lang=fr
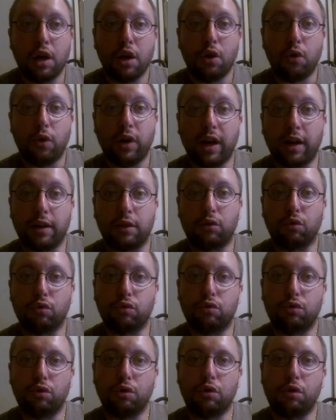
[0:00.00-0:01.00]
Voilà,
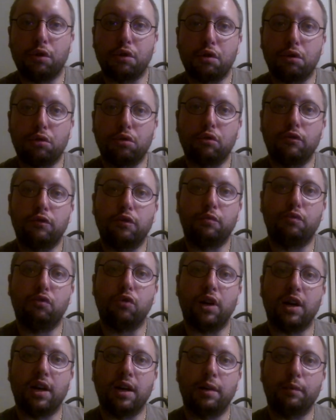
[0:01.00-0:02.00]
donc euh, on se retrouve
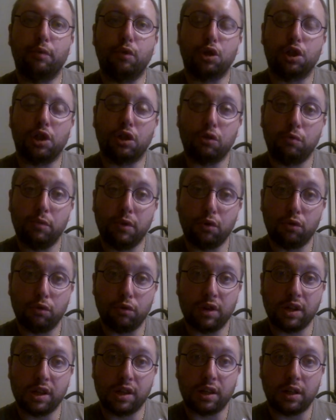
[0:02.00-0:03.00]
pour un prochain
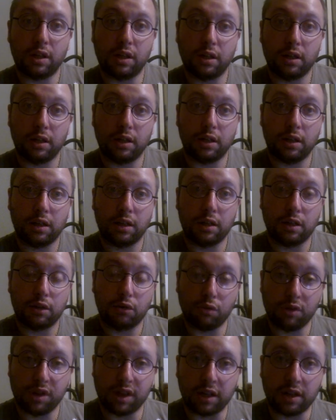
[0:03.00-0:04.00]
numéro qui sera
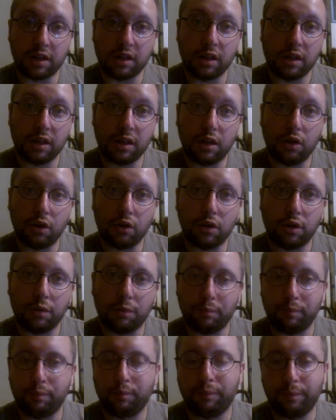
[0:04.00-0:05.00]
consacré, alors euh,
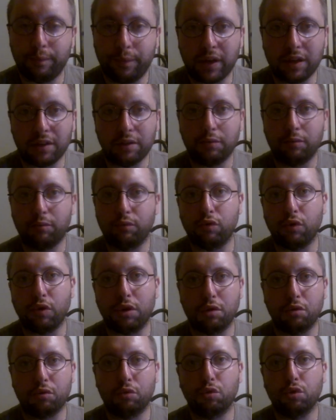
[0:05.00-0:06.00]
pas une
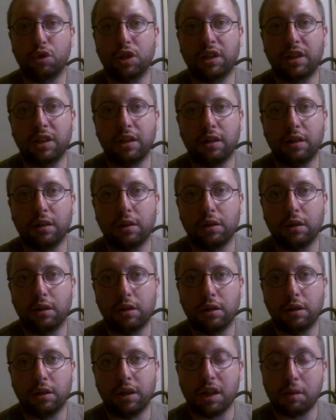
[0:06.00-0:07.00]
bourse où j'étais
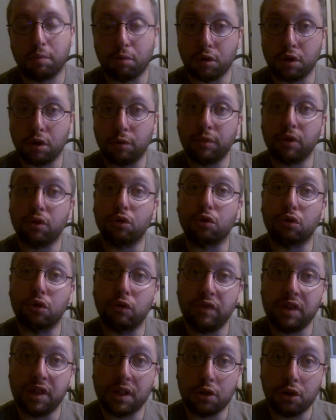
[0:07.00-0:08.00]
euh, exposant, mais en tant que
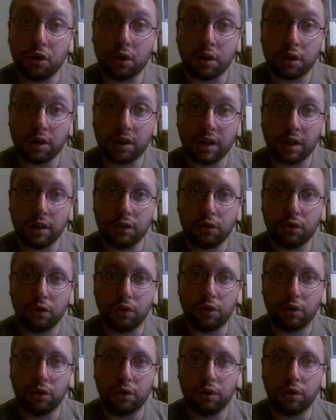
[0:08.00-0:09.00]
visiteur, celle
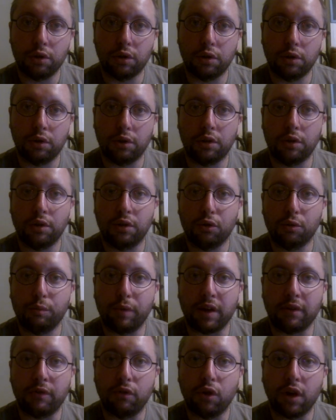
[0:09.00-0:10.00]
de, du
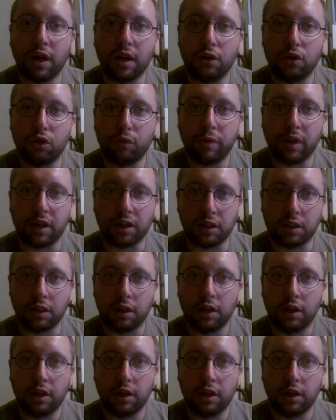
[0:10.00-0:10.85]
Parc Floral de Paris.